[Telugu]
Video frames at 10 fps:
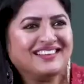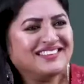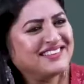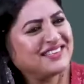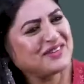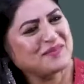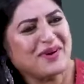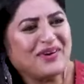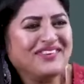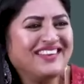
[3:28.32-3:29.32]
అందరూ
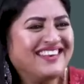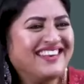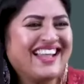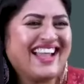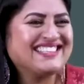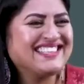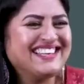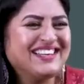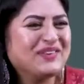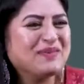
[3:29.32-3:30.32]
బాగున్నారు యాక్చువల్
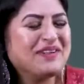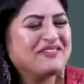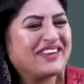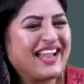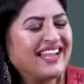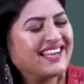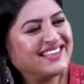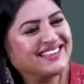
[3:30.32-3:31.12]
గా టు బి ఫ్రాంక్